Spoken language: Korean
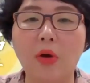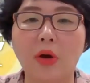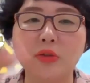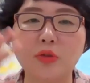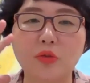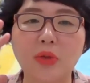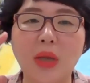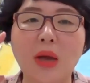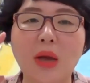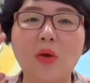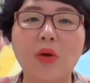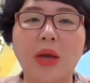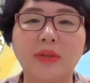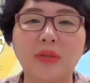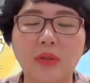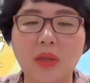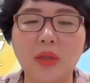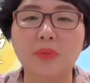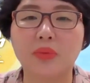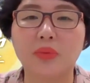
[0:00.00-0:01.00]
어느 정도 하고
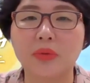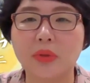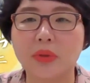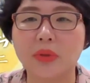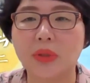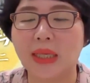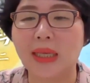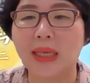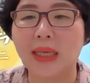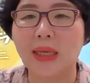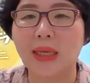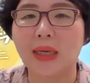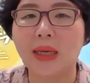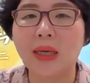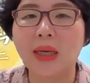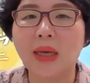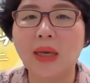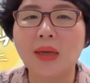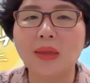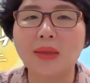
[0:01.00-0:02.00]
계셨던 분들이
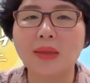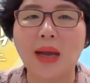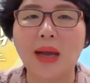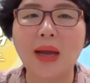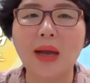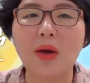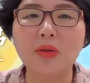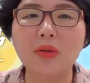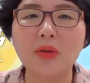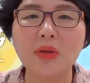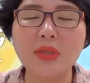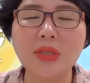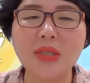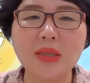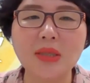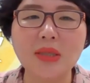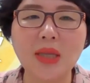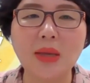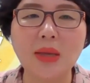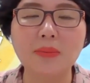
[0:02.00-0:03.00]
다 어떤
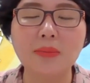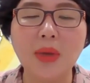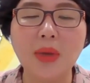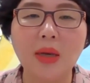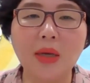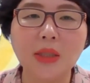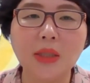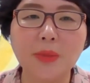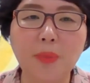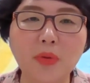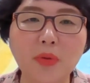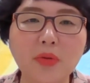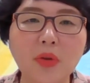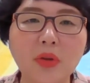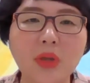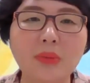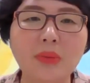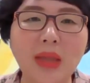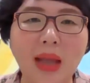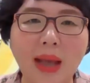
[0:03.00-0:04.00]
시스템
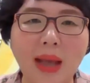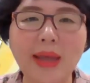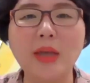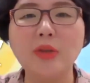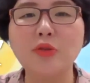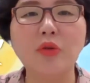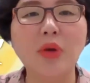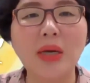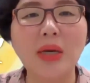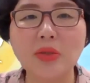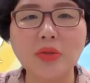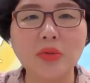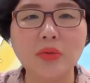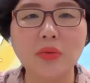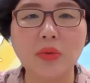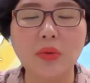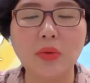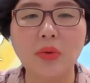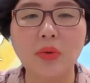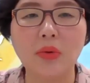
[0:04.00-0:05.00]
스폰서님이 다
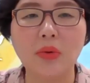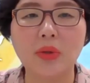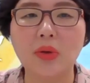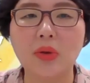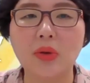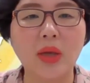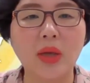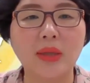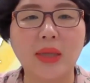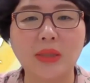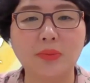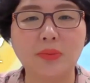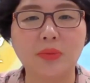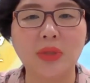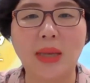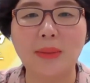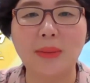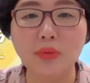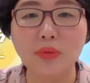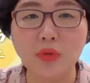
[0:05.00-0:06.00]
해줘가지고 그렇게 되신
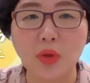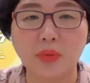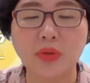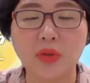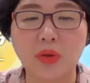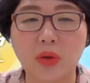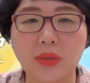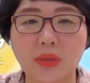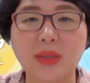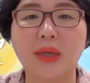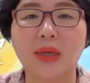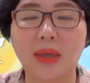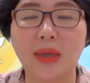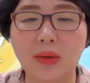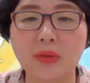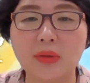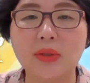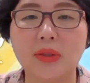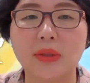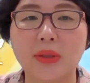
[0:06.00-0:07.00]
분은 한 분도 없을 거라
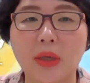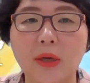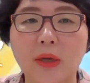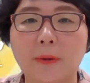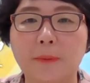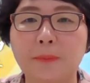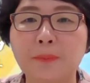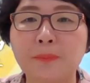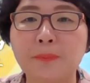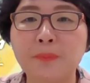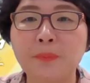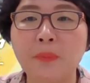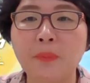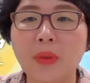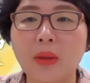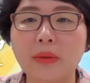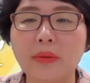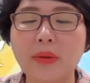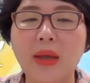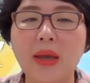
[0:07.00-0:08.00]
생각하거든요.
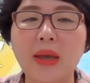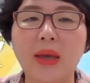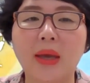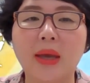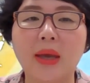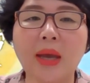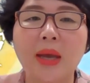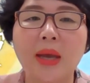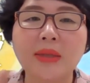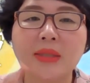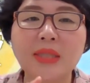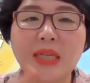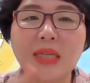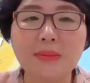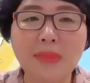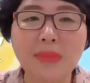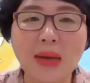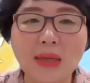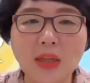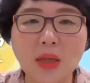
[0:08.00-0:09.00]
근데
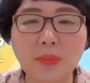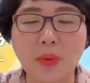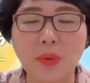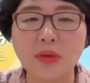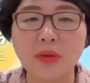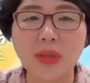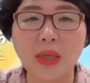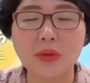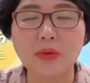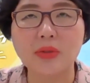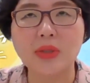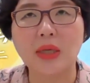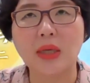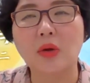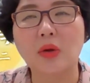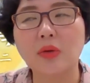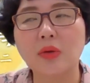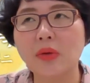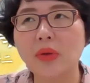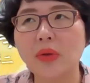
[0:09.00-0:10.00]
7만 원 벌 때도 제가
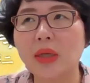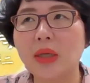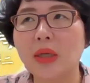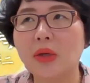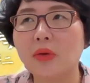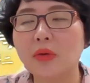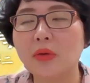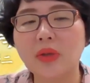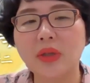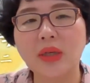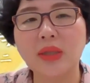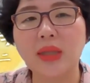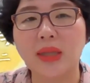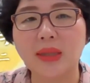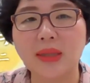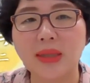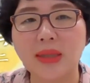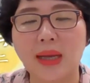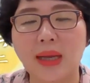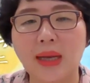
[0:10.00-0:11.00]
어떻게 리크루팅이
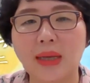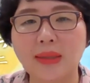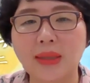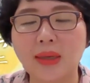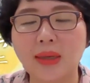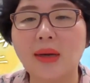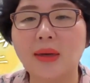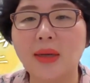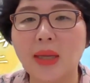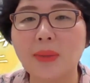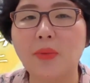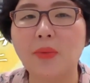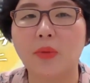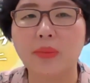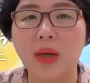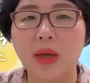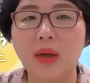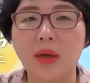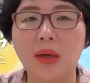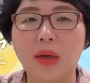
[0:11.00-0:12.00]
됐나 생각을
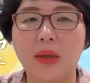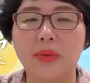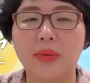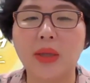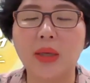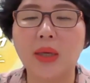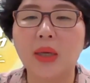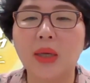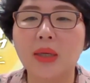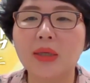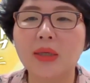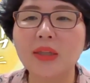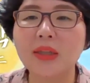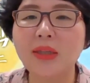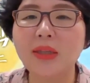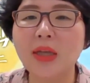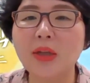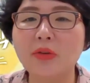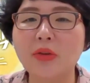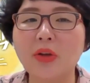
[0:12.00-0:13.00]
해보면
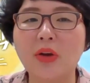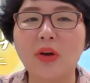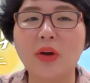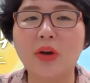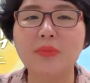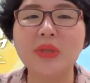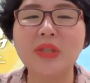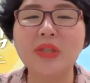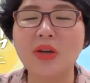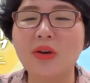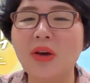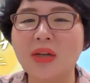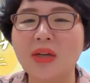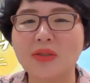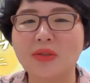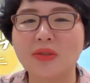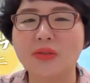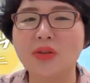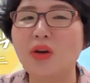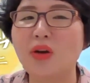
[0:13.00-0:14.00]
그때도요
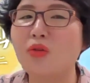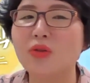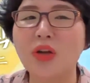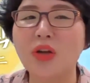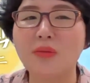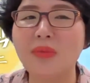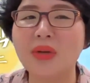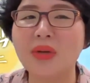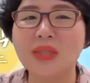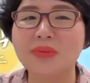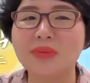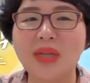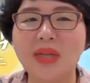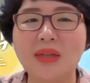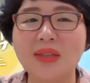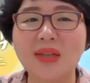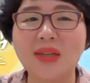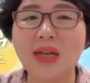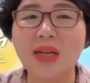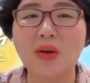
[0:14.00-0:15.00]
미쳐가지고 저 우리 엄마 집
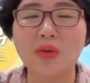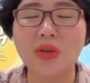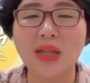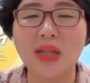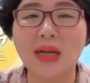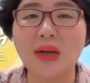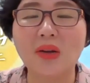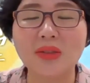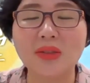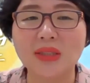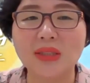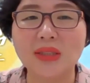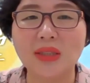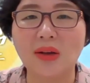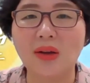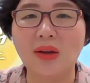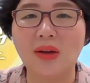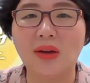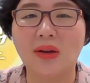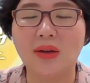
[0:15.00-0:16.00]
사드리려고
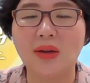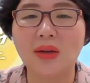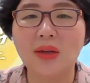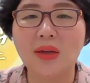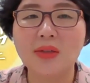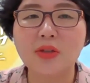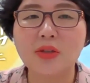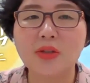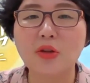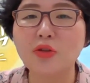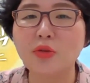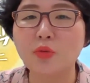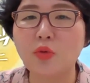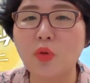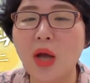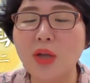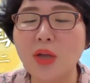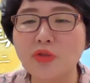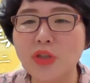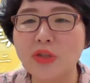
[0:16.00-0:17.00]
일하거든요. 저를 좀
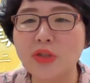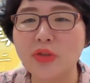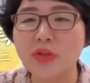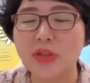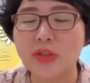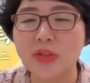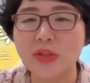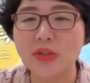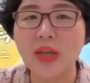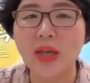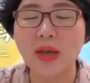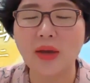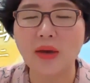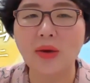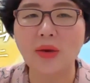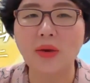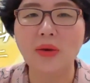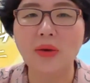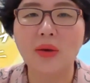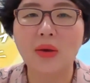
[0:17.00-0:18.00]
도와주실 수
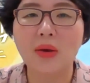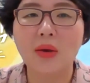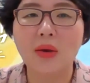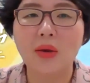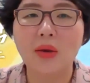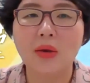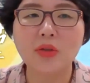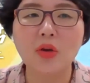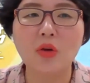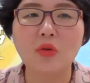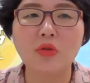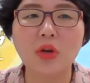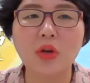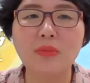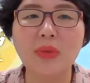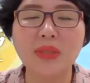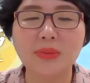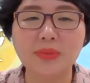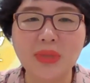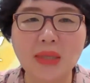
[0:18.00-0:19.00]
있으세요? 저 우리
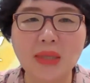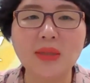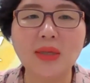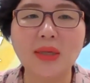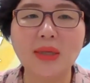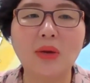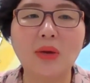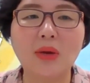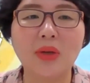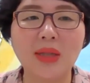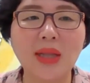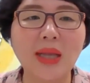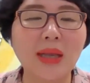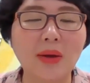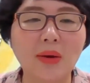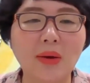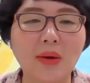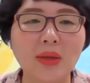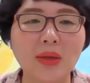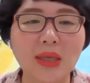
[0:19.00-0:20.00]
엄마 집 사드리려고
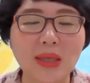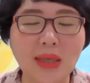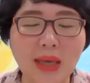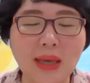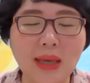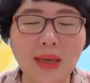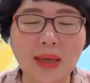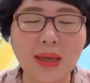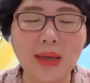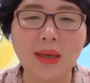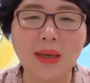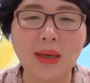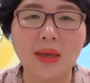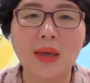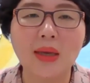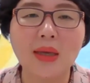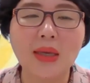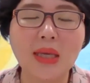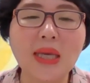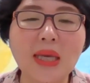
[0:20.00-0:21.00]
일해요. 이게
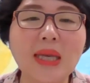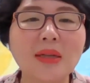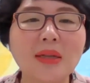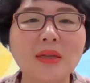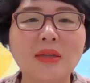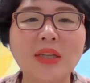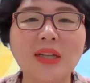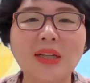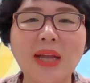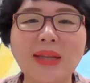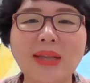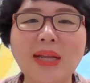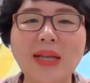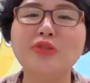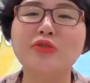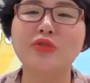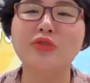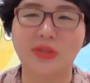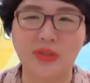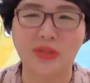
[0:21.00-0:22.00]
이 일은 그 일을 해낼
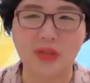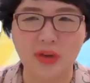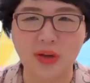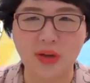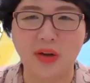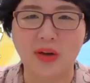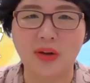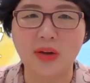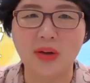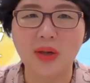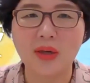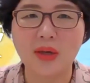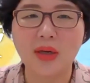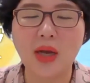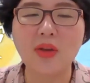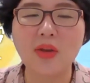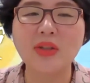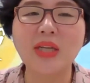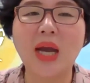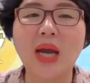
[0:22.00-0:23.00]
수 있어요.
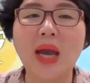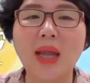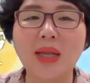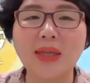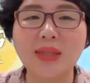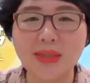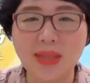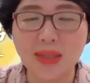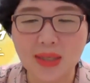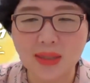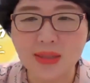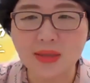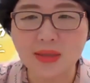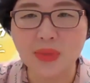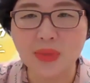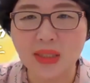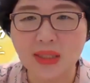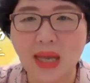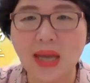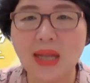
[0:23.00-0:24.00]
그래서 제가 일을
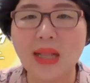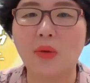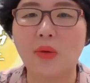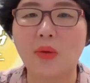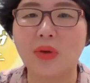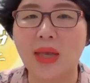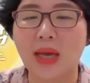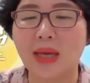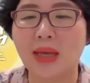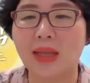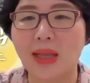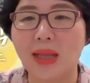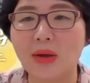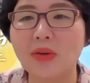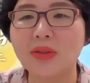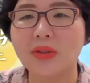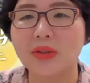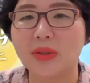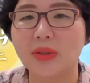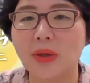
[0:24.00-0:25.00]
시작했습니다라고 이야기를
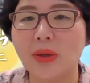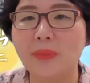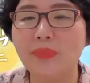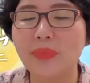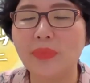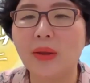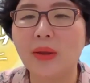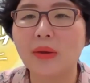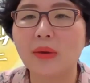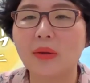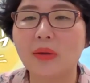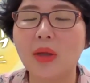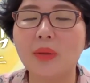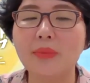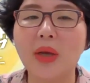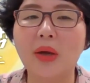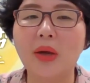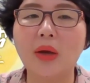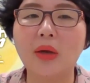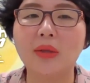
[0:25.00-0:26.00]
하거든요.
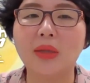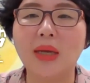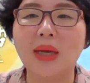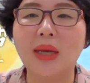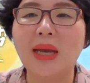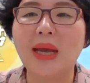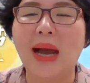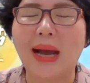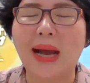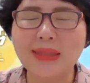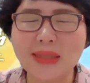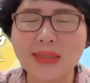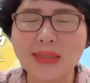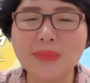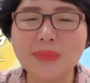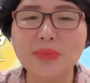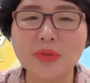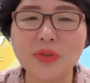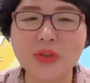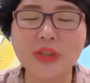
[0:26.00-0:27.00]
그러면
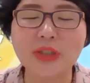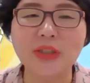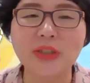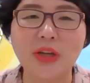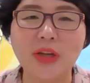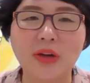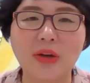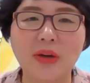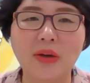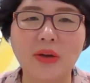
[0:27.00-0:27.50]
아시는 분들은요